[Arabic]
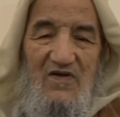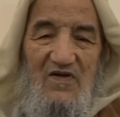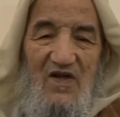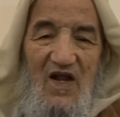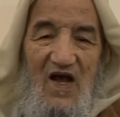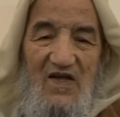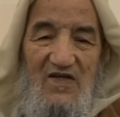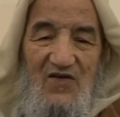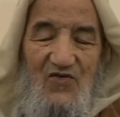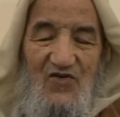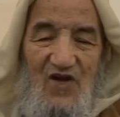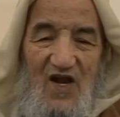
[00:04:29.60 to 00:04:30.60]
صلى الله عز
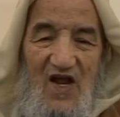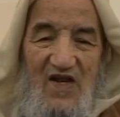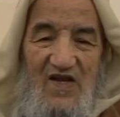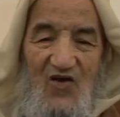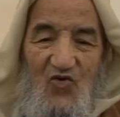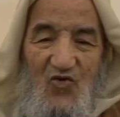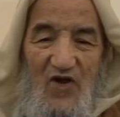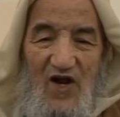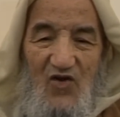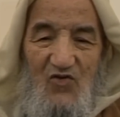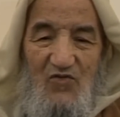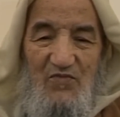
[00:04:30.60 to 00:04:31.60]
وجل أن يكون
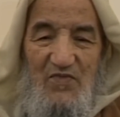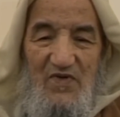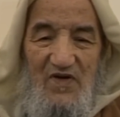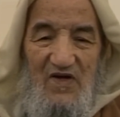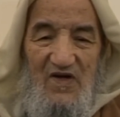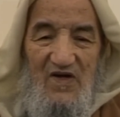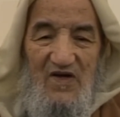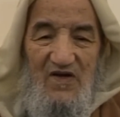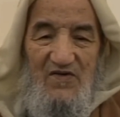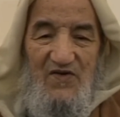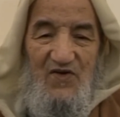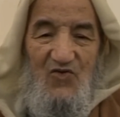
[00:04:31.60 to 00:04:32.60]
لكم
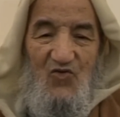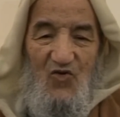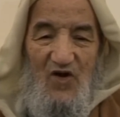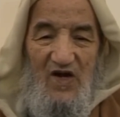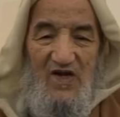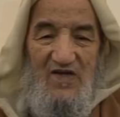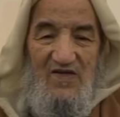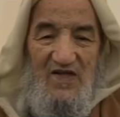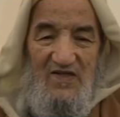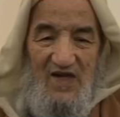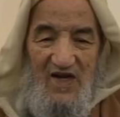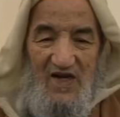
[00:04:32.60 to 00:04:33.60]
في كل
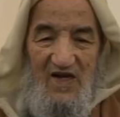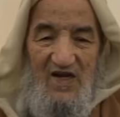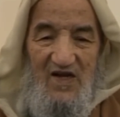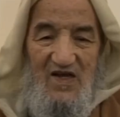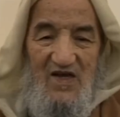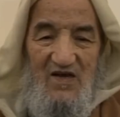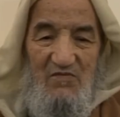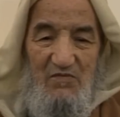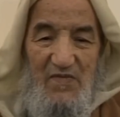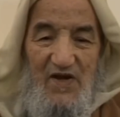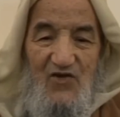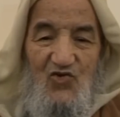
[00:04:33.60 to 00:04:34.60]
سطر
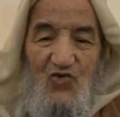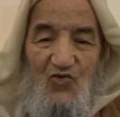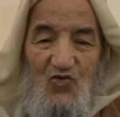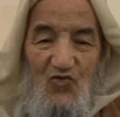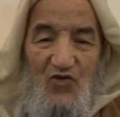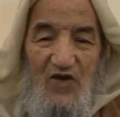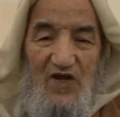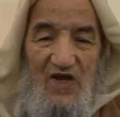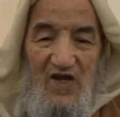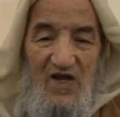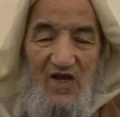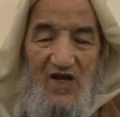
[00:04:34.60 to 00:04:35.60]
من
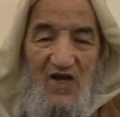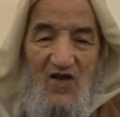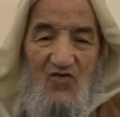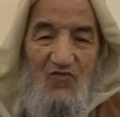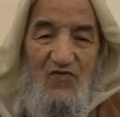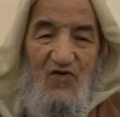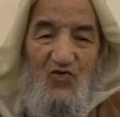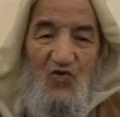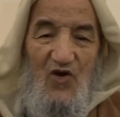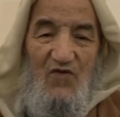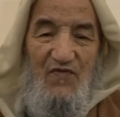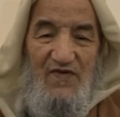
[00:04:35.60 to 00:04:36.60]
سطوره في
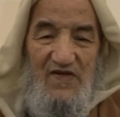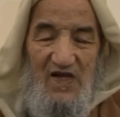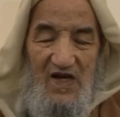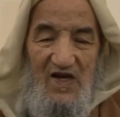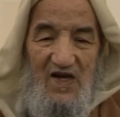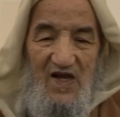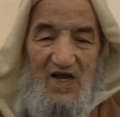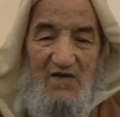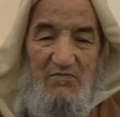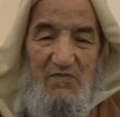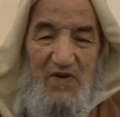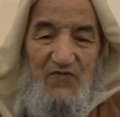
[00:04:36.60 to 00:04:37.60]
كل فصل
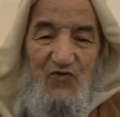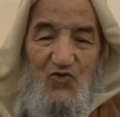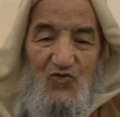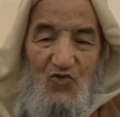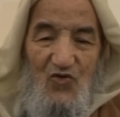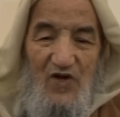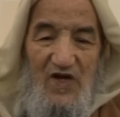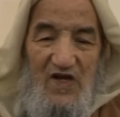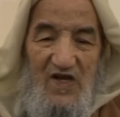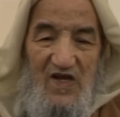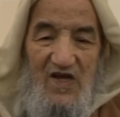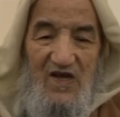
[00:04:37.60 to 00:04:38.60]
من
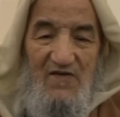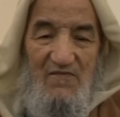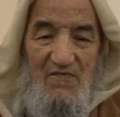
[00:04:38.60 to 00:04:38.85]
فصوله